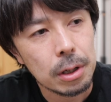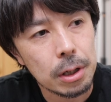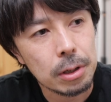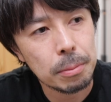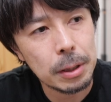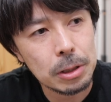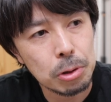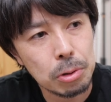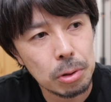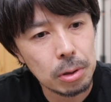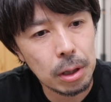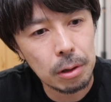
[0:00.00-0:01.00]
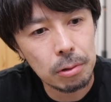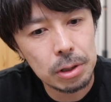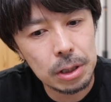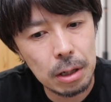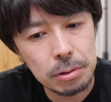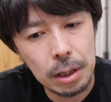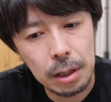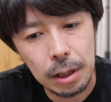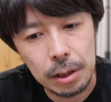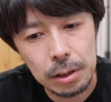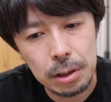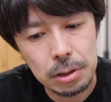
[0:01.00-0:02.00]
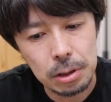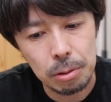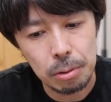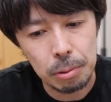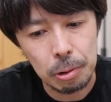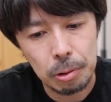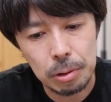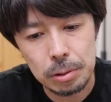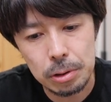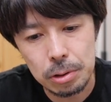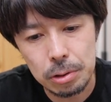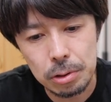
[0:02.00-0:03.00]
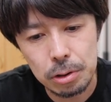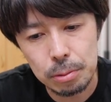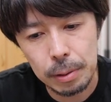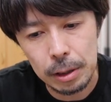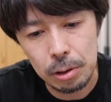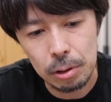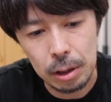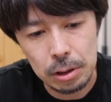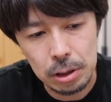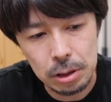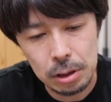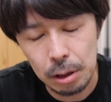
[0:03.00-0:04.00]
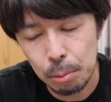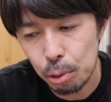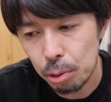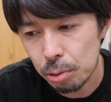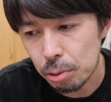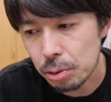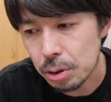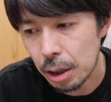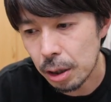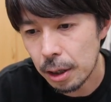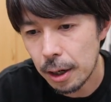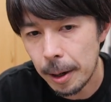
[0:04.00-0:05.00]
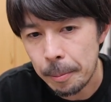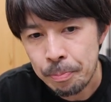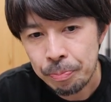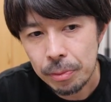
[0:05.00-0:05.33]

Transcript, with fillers: えっと、まだちょっとあの企画段階なんですけども YouTuber というか写真家のモロンノンさんが